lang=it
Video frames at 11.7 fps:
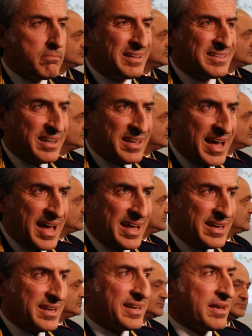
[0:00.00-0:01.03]

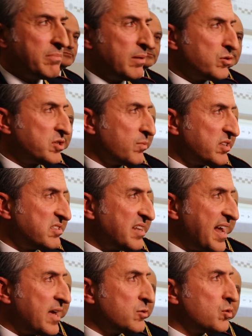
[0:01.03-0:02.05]
materiali che abbiamo
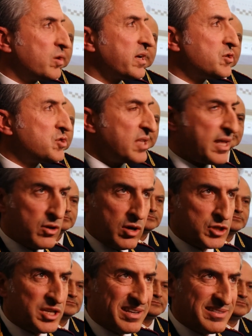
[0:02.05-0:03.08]
sequestrato che ci danno la
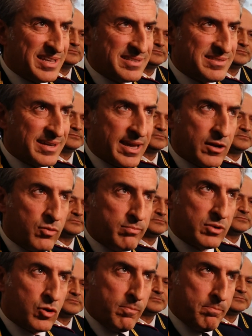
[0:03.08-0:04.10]
certezza che
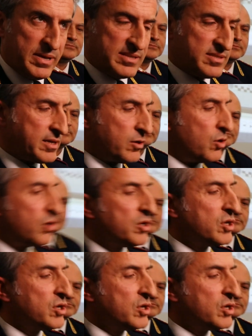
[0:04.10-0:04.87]
compissero